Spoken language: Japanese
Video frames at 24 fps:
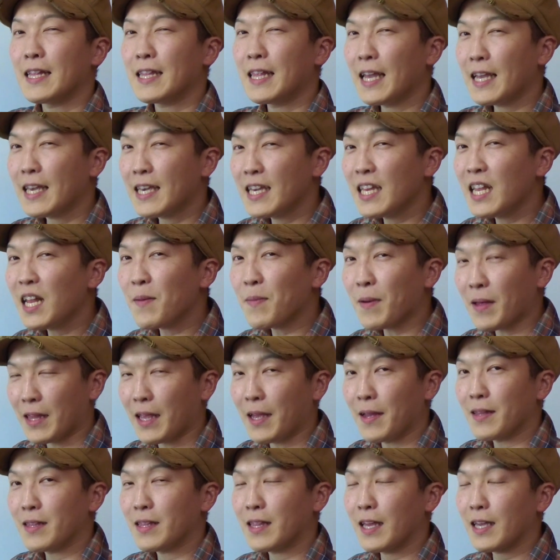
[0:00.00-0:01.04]
できれ
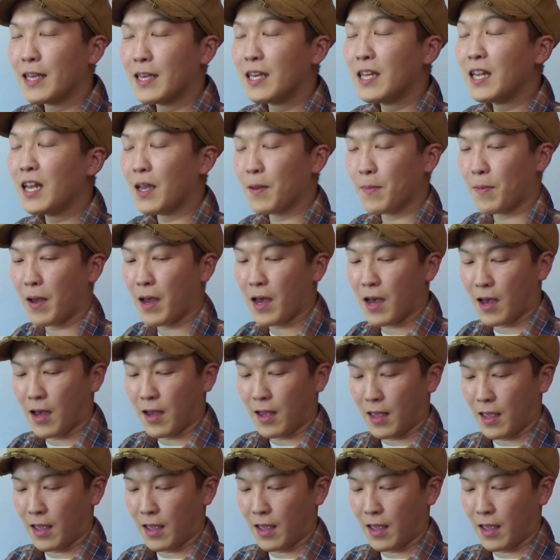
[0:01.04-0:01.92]
ば、